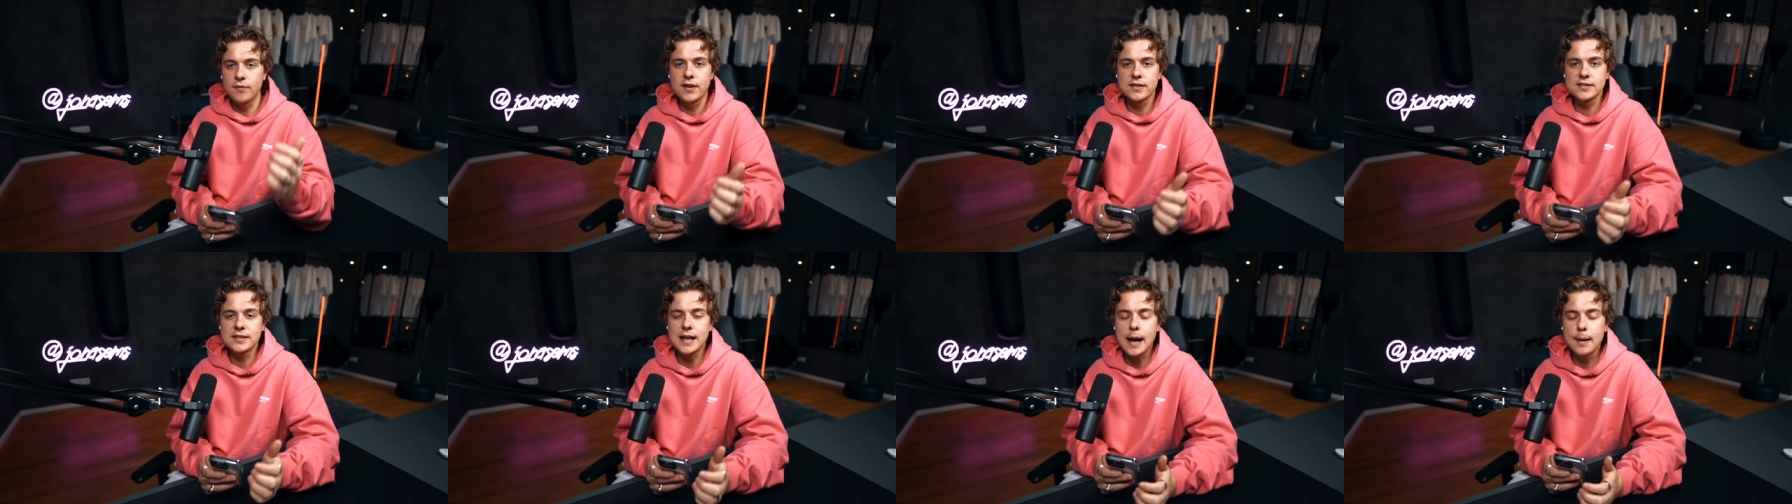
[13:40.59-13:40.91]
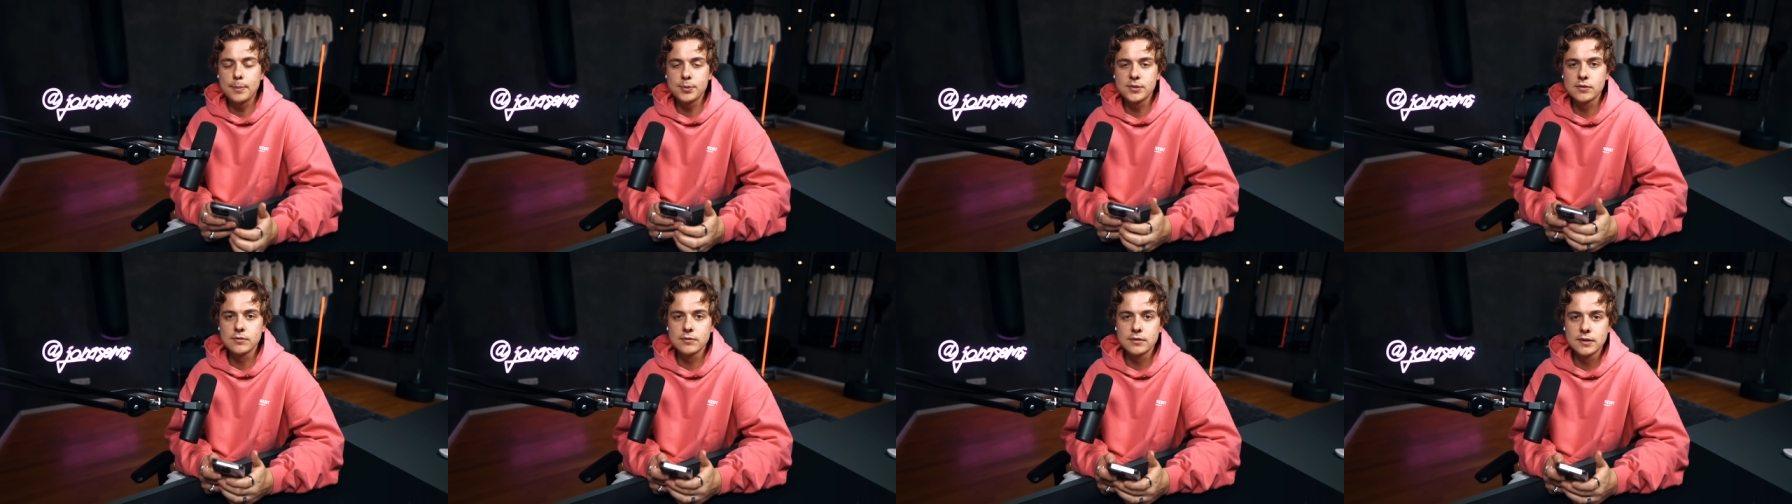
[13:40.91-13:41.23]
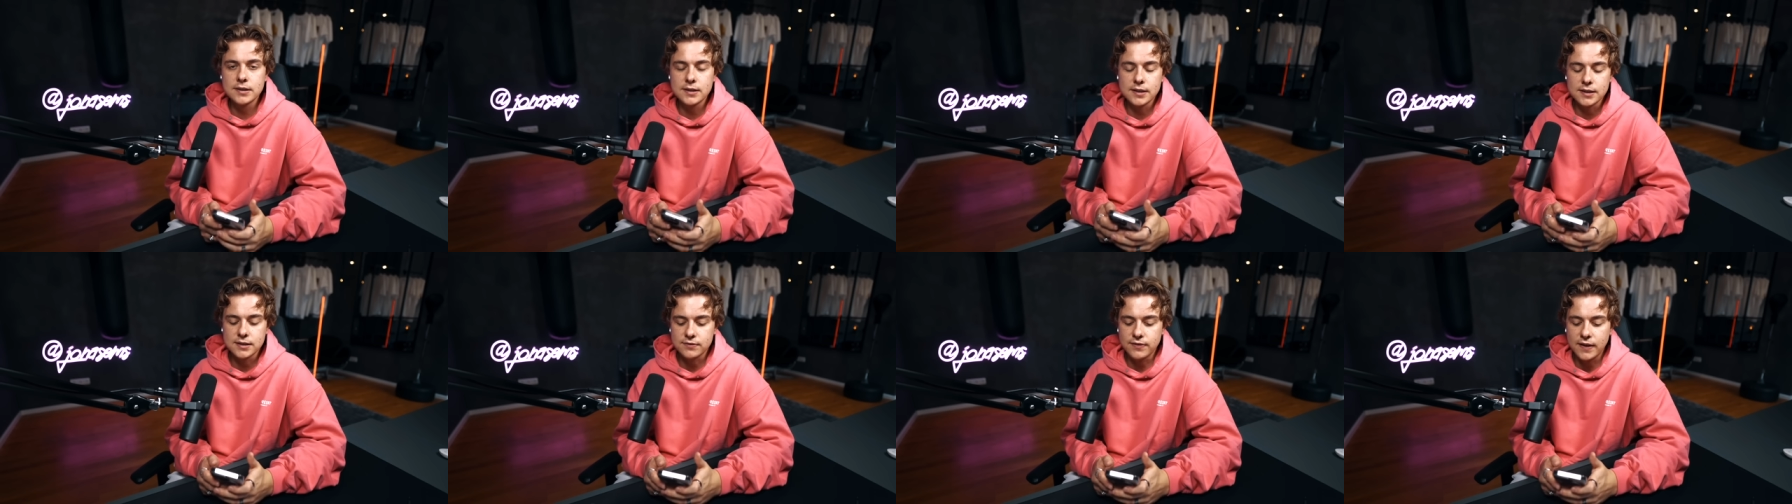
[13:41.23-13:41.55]
was absolut
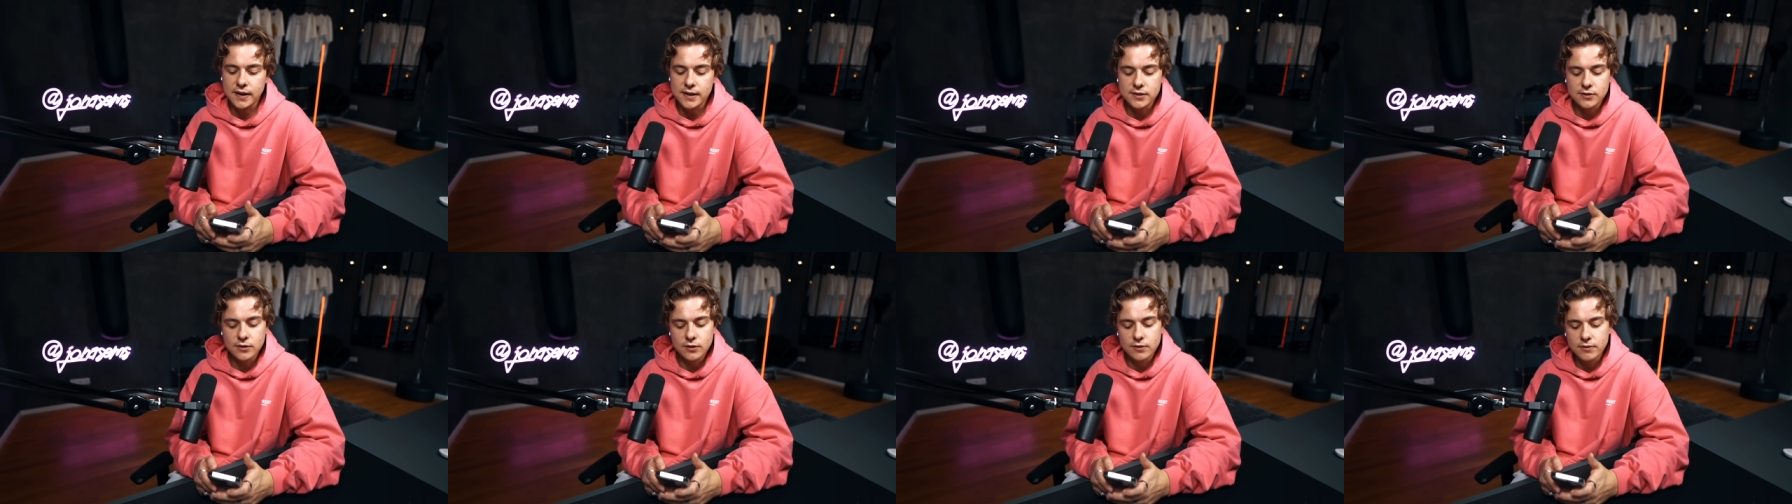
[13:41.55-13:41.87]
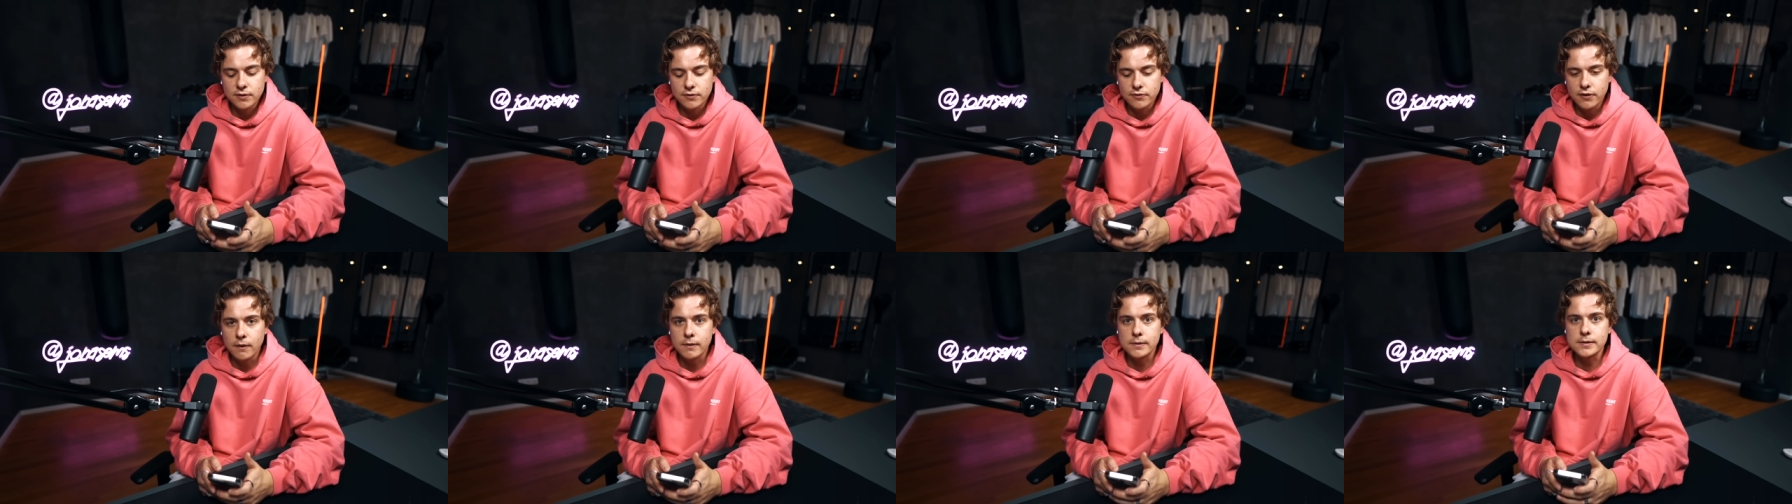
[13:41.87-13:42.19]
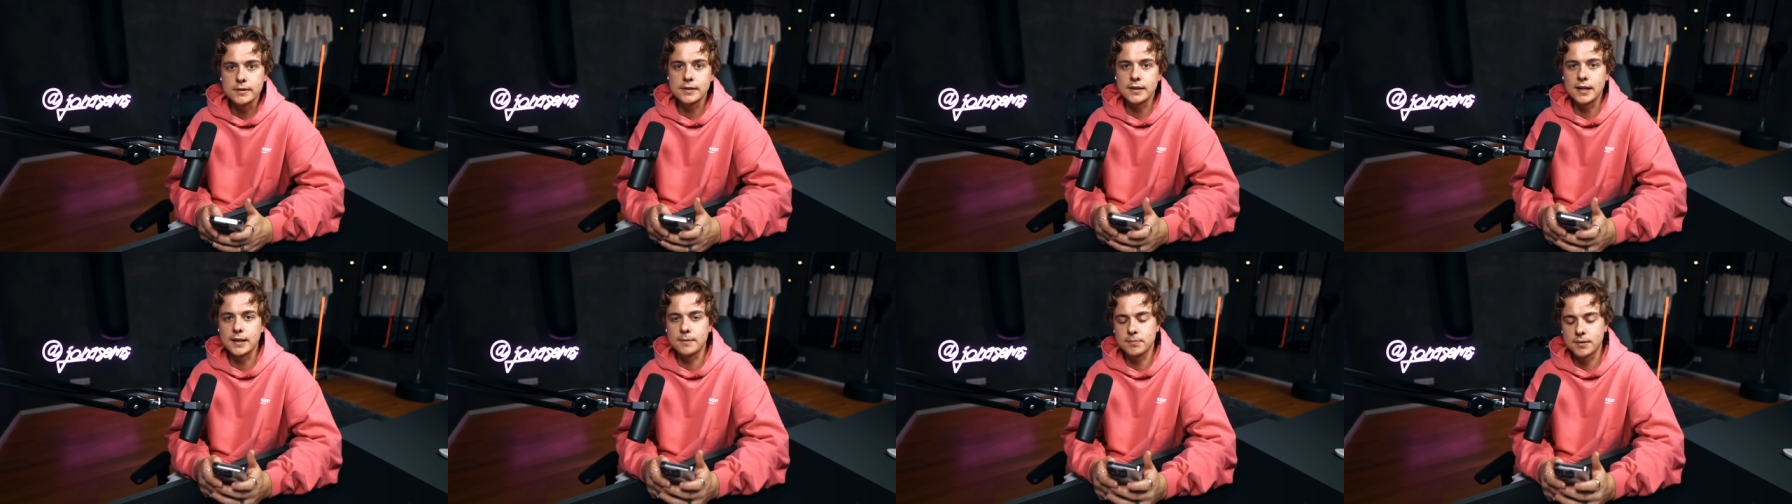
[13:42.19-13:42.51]
nicht ist, weil ich irgendwie
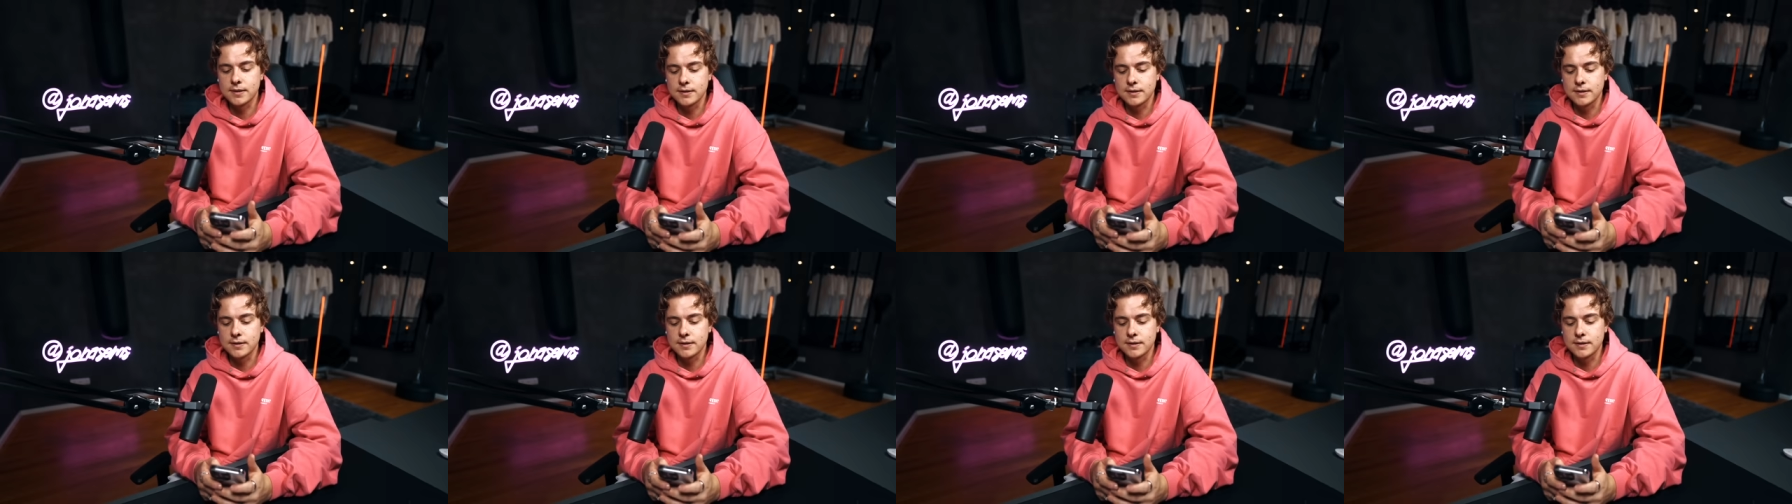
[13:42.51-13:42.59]
verunsichert